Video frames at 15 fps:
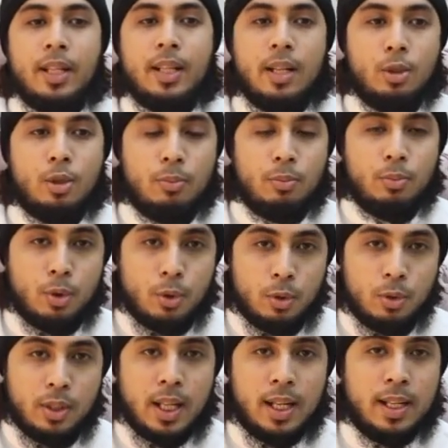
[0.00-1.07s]
taga
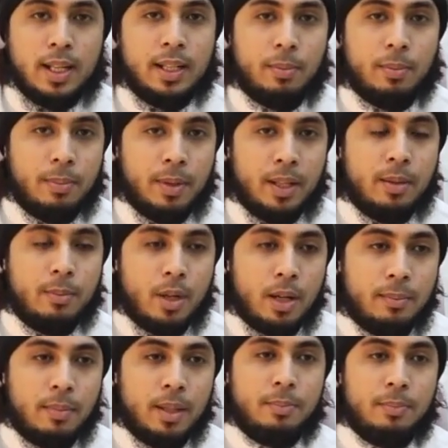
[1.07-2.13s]
sunod talaga ni Propeta
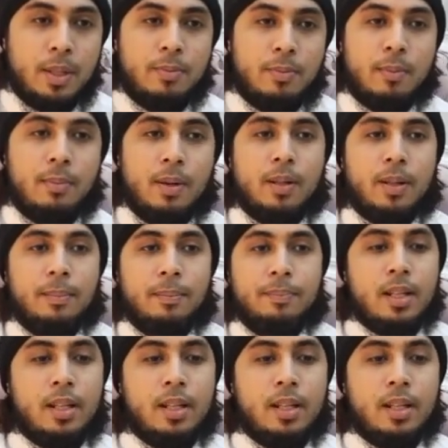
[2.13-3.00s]
Muhammad, peace be upon him,